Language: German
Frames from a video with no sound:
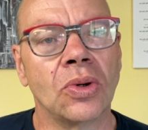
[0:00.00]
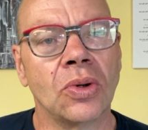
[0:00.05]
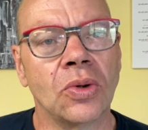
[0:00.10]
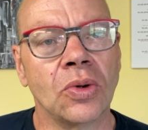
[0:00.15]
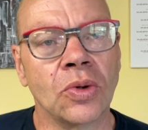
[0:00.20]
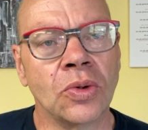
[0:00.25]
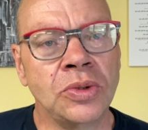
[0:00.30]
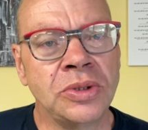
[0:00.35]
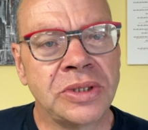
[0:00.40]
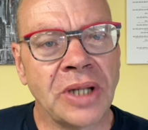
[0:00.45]

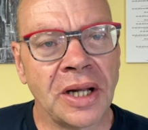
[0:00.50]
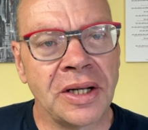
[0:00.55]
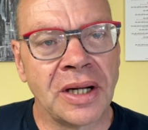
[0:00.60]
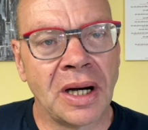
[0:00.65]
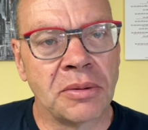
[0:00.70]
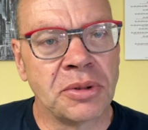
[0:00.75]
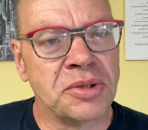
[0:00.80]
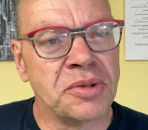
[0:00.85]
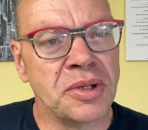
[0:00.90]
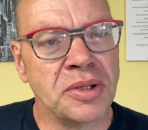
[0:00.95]
Und dann
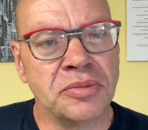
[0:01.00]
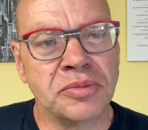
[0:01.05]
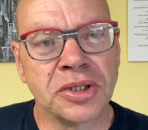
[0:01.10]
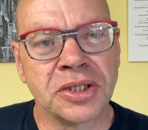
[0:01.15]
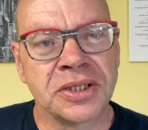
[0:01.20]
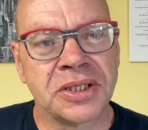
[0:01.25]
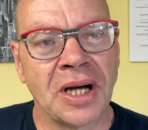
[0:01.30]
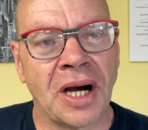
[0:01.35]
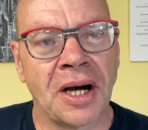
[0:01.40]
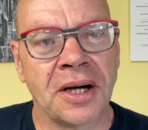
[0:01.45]
habe ich mir immer
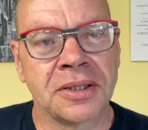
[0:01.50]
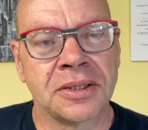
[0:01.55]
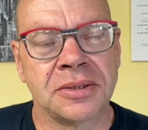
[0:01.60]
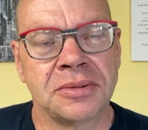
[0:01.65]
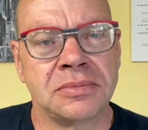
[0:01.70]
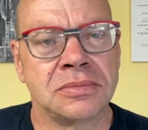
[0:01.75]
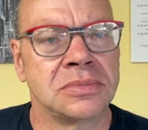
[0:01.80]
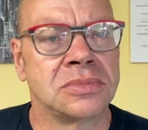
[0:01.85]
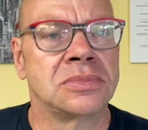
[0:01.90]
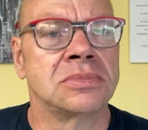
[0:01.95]
gedacht,
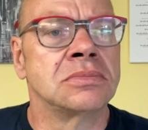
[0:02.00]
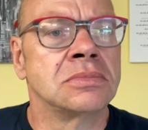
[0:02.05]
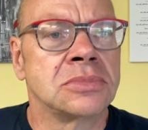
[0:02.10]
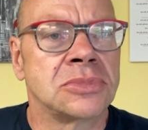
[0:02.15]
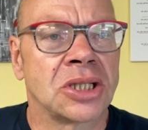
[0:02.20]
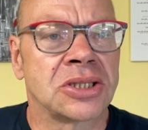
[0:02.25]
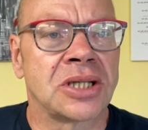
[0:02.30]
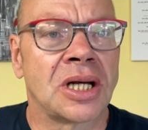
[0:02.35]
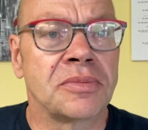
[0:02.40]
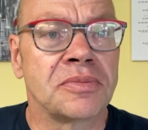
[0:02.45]

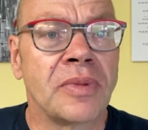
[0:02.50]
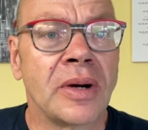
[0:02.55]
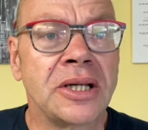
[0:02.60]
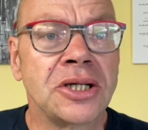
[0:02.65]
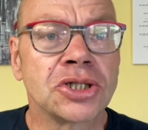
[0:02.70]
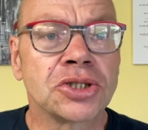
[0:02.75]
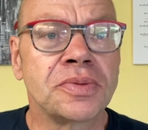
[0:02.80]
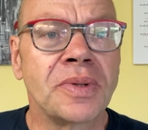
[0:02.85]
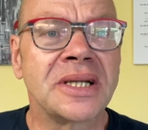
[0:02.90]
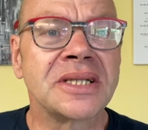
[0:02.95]
das hat meine
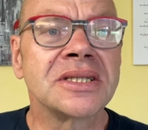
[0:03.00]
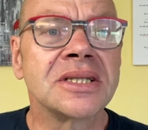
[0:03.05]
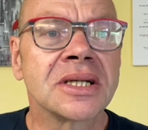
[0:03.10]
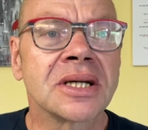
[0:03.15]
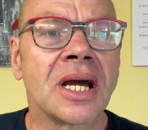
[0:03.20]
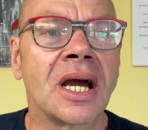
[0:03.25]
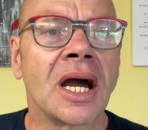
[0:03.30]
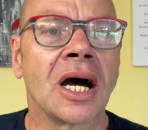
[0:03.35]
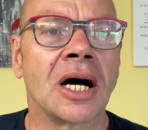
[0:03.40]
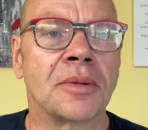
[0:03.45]
Schwester
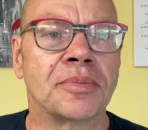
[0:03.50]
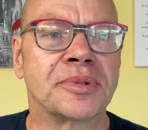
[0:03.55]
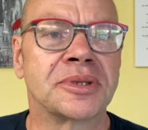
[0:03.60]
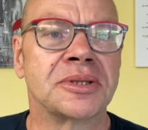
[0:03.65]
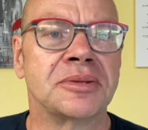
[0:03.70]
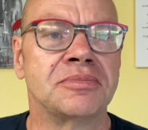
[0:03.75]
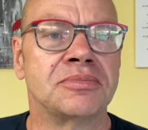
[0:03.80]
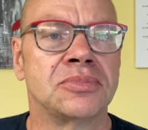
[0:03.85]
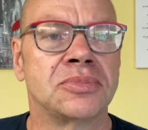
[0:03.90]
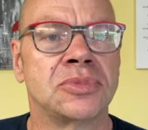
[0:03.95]

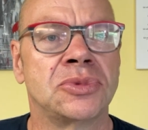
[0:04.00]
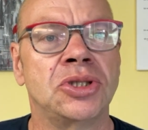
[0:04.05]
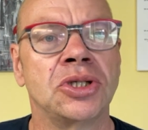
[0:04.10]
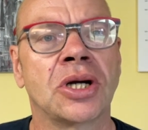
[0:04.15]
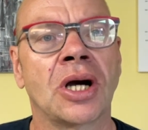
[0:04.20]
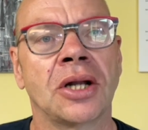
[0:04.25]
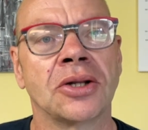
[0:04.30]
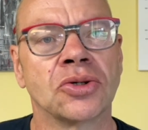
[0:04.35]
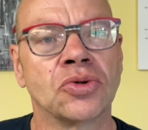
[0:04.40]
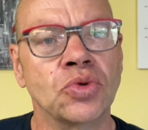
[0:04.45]
geerbt. Die
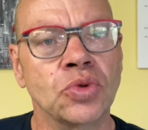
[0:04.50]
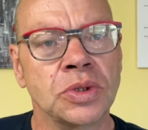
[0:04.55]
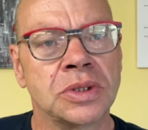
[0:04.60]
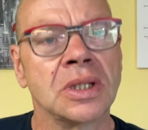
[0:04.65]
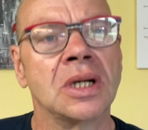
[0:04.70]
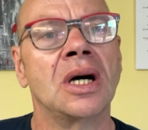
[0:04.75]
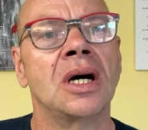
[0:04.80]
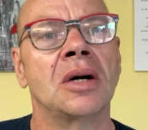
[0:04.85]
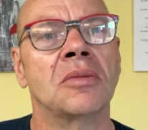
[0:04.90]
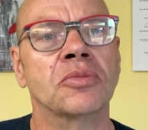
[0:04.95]
kann gut
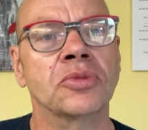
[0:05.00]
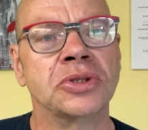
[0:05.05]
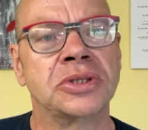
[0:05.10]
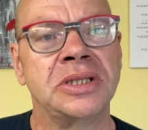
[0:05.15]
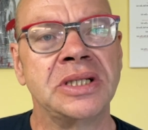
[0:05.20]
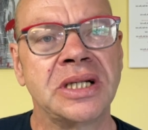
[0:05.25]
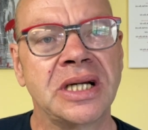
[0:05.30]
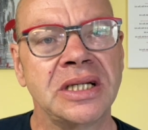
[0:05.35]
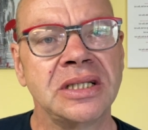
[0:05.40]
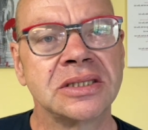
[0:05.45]

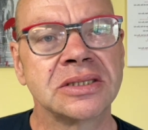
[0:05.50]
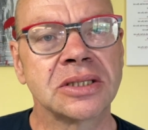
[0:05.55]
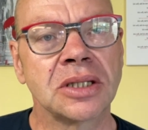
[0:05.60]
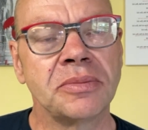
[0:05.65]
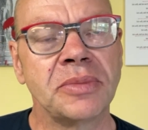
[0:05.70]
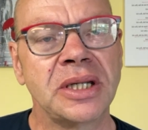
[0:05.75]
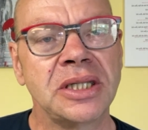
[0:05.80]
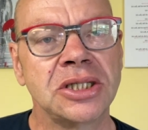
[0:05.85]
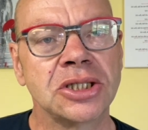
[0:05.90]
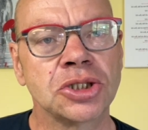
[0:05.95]

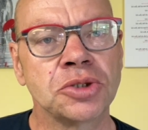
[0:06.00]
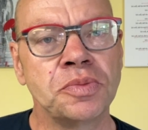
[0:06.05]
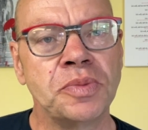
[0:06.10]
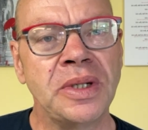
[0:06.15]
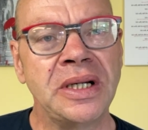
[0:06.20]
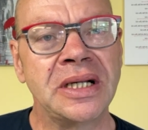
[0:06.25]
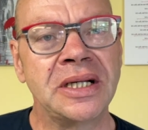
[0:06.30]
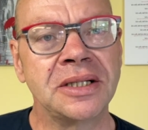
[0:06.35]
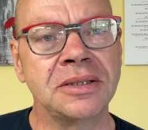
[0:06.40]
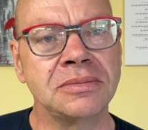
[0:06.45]
Musikinstrumente
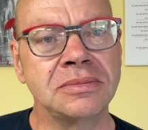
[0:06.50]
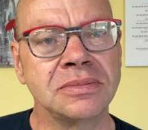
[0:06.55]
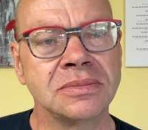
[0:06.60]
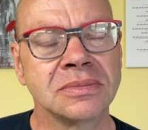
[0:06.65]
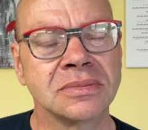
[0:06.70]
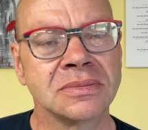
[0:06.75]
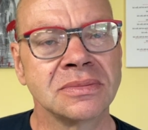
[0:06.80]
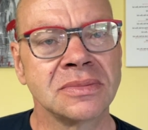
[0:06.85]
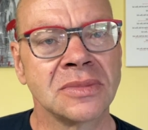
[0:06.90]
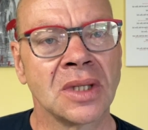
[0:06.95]
spielen
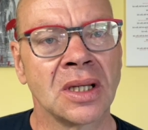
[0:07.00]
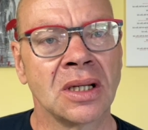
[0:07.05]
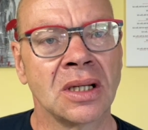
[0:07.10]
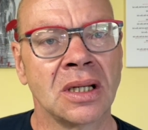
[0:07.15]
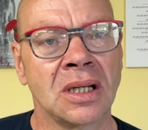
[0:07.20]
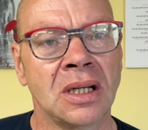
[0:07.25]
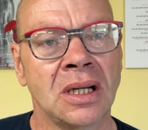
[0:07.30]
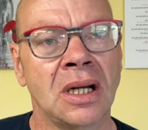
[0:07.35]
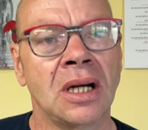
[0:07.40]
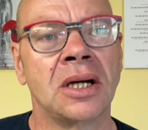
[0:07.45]

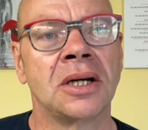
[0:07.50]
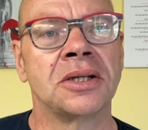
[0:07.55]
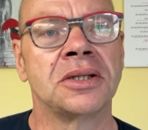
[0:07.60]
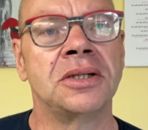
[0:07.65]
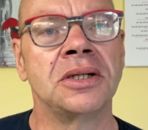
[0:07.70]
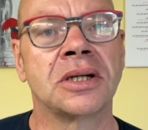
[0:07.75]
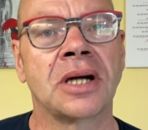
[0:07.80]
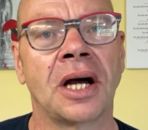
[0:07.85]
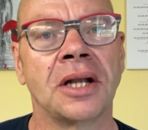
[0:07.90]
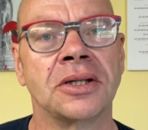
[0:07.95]

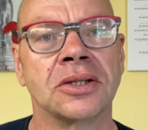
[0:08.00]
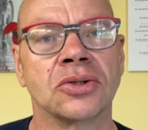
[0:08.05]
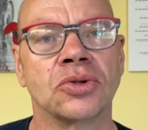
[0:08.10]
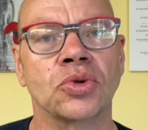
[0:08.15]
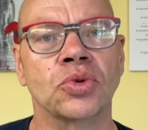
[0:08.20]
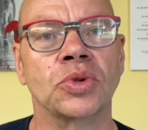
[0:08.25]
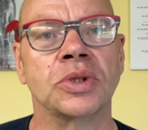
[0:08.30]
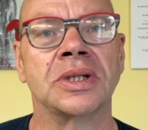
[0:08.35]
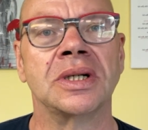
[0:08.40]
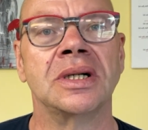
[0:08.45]
die kann
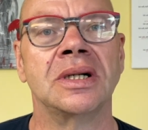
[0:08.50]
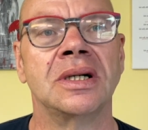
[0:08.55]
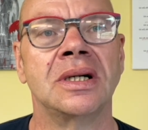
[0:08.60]
gut